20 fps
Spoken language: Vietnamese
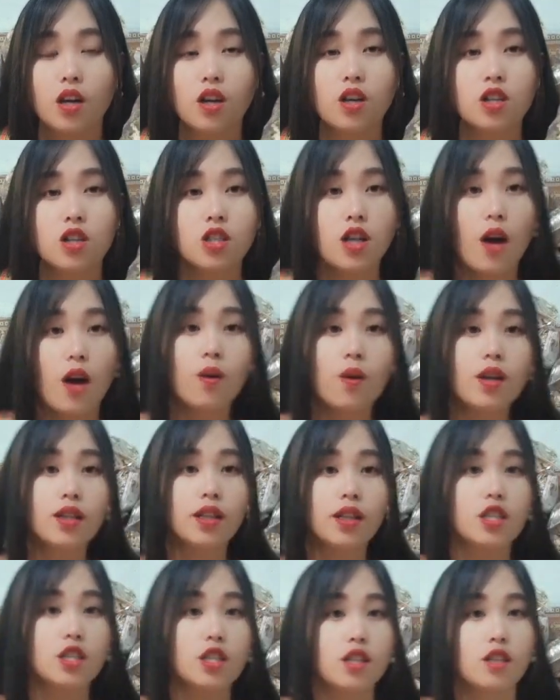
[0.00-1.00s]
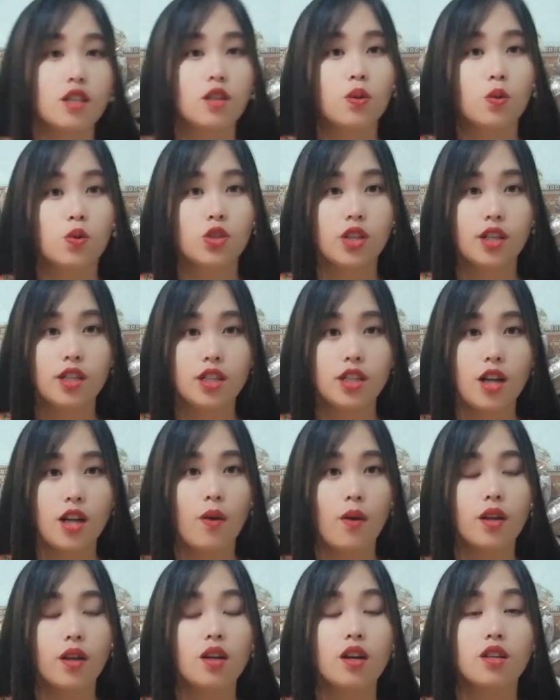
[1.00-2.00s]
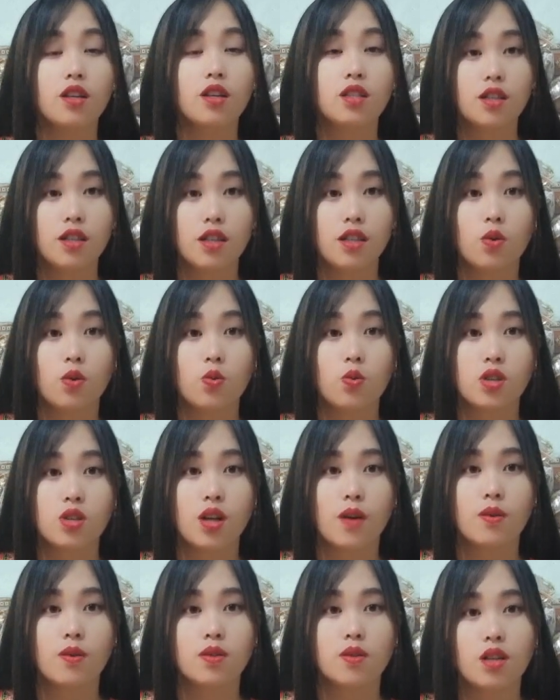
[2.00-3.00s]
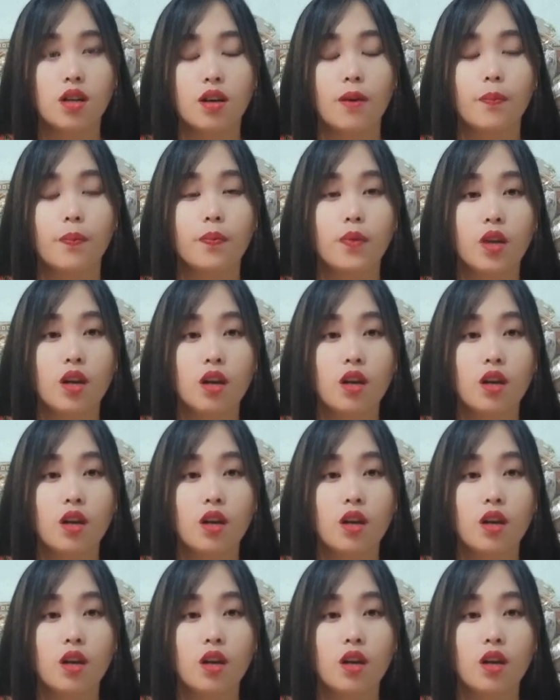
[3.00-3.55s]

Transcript: có rào ly ta sĩ nó cũng chẳng rào nó giờ cho nên chỉ cũng rào xin nè